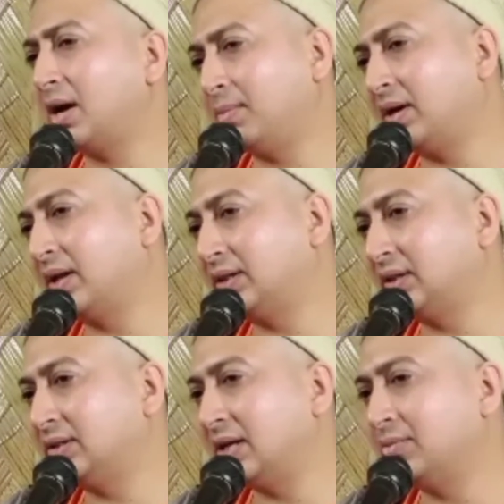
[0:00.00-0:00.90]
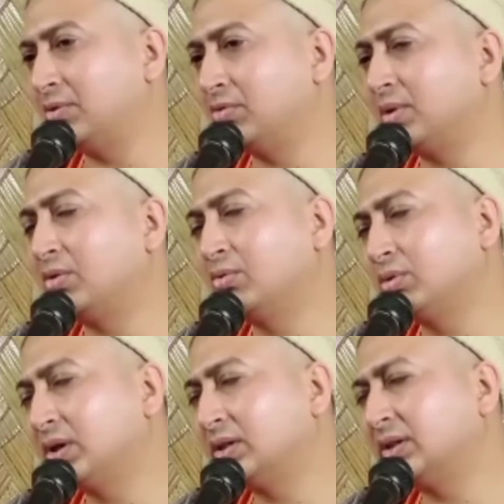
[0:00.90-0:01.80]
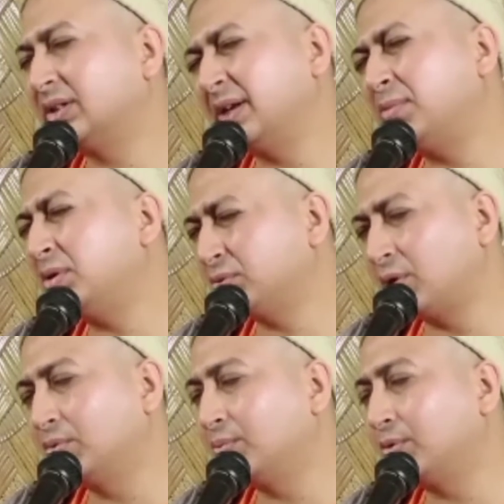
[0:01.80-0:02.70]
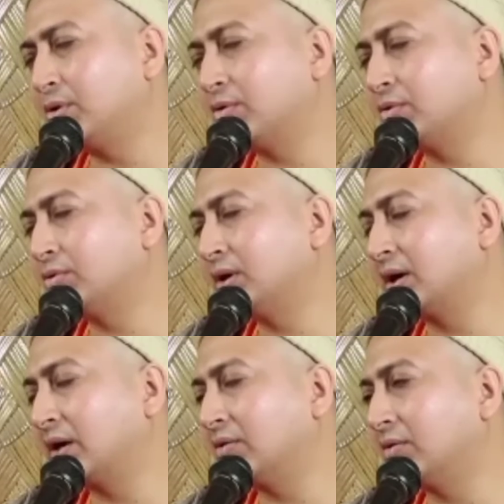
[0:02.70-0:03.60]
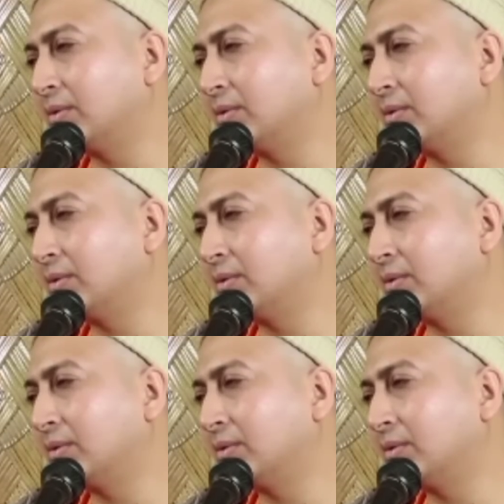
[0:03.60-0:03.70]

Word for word: আমার ক্ষেত্রে যাই বলুন বা গুরুর ক্ষেত্রে যেমনই শব্দ প্রয়োগ করুন না কেন